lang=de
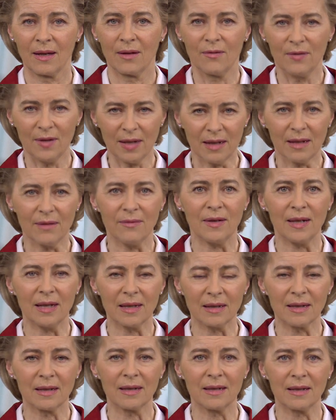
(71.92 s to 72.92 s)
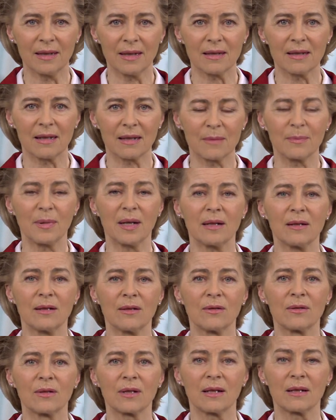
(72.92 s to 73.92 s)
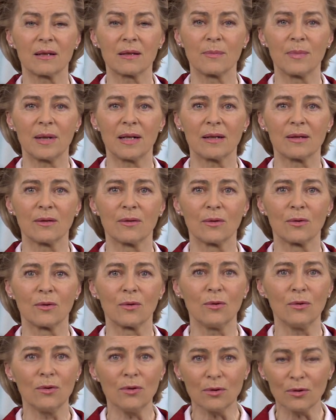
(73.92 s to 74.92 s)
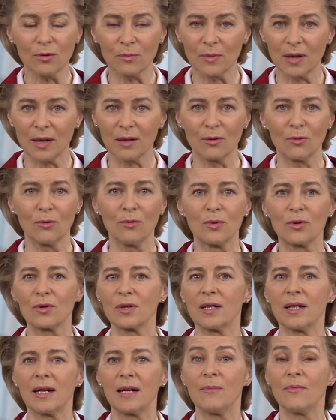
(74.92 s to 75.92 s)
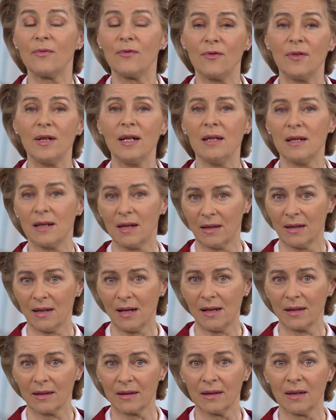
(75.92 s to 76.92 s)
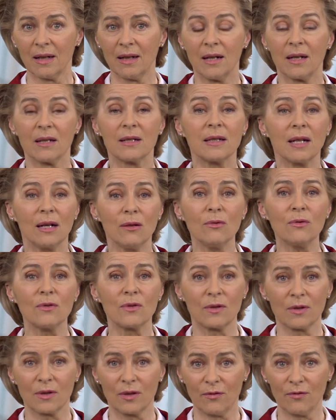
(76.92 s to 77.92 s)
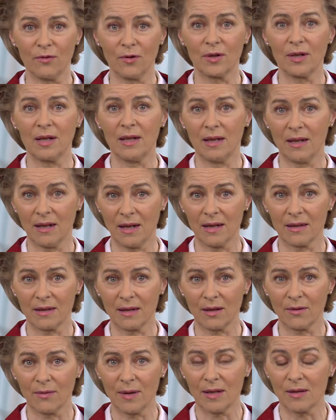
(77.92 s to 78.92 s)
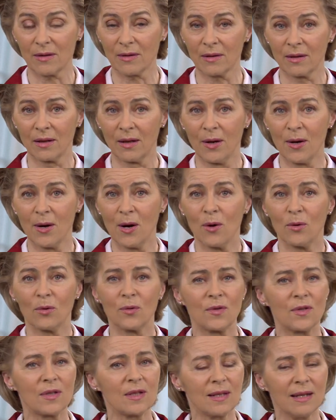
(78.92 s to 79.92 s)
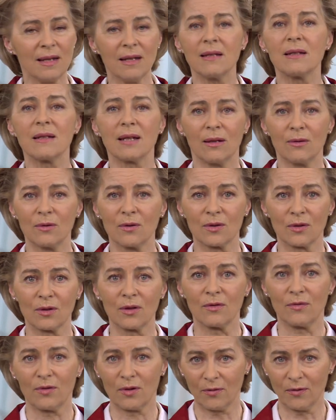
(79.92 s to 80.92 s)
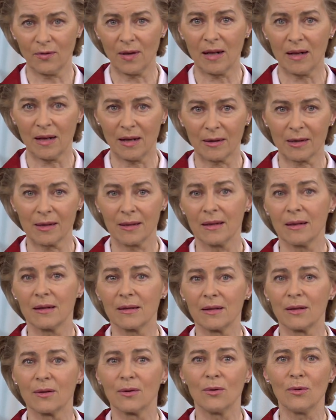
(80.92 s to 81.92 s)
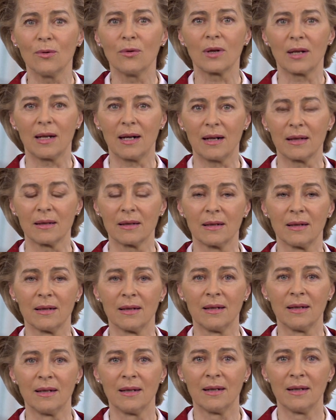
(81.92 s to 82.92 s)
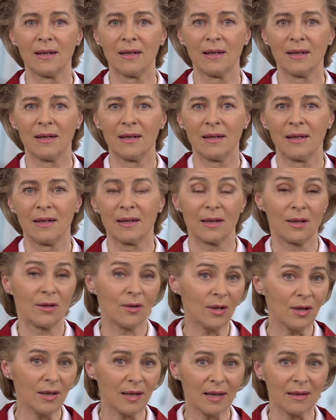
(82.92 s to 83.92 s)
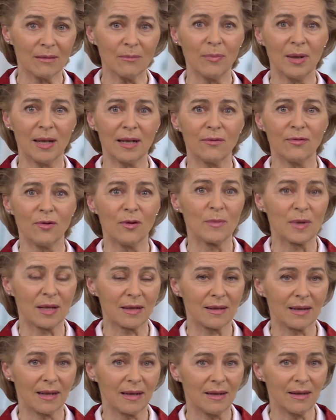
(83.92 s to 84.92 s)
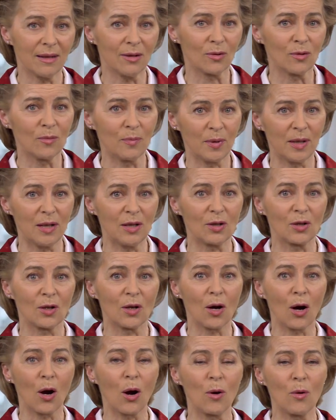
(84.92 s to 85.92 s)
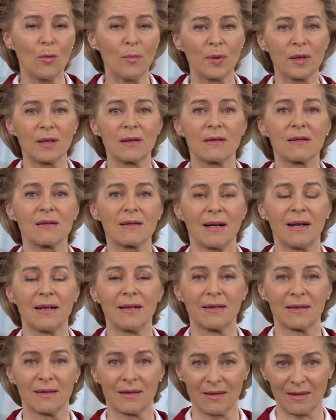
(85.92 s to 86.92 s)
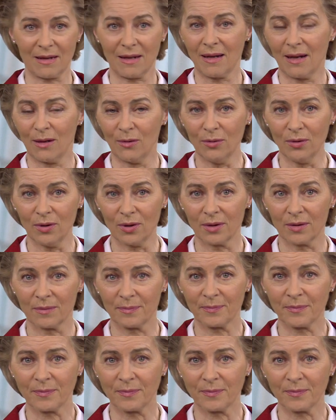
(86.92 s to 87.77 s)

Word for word: Wir erwarten, dass Expertinnen und Experten rund um den Globus innerhalb weniger Tage Tausende von DNA-Sequenzen und Zehntausende von Fachartikeln hochladen. Die neue Datenplattform ist Teil der europäischen Open Science Cloud